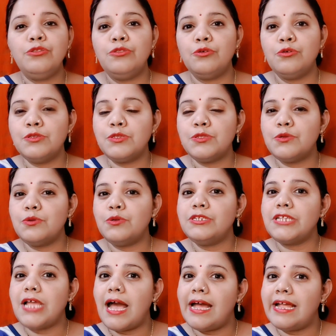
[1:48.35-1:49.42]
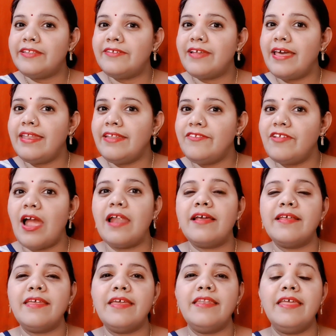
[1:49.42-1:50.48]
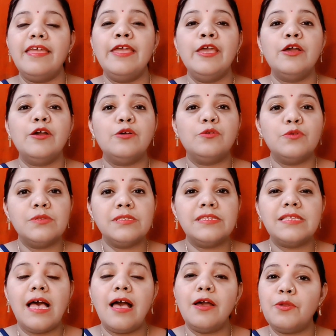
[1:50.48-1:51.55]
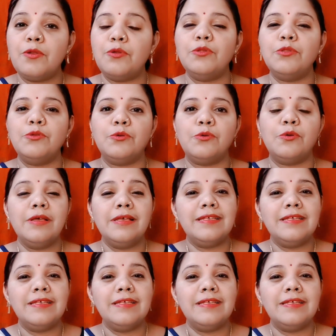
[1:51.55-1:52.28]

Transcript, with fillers: दोस्तों आचार्य चाणक्य ने गुस्सा क्रोध को